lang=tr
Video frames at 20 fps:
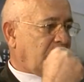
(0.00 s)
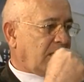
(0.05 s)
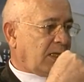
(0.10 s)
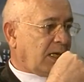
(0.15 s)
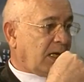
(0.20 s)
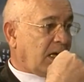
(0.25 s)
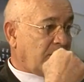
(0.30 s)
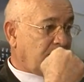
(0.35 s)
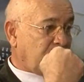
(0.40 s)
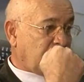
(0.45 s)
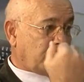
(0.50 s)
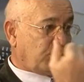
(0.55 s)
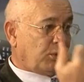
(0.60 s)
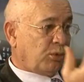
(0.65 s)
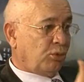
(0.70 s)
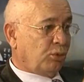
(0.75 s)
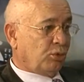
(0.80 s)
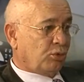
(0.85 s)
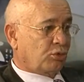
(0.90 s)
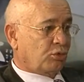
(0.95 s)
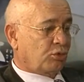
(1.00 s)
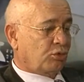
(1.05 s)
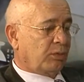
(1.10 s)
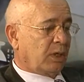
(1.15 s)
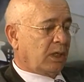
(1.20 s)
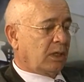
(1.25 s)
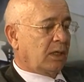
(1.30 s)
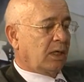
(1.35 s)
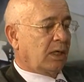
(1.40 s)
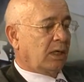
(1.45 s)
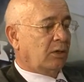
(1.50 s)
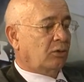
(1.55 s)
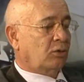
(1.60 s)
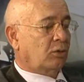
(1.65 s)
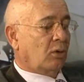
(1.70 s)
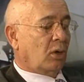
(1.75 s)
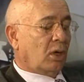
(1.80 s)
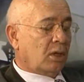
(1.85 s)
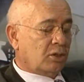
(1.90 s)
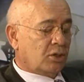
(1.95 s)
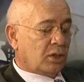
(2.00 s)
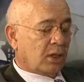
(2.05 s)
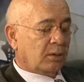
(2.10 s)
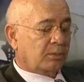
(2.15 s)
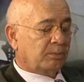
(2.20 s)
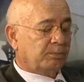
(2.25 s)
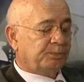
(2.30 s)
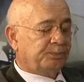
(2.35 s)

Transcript: dinamik bir yüz meydana getiriyor. Ancak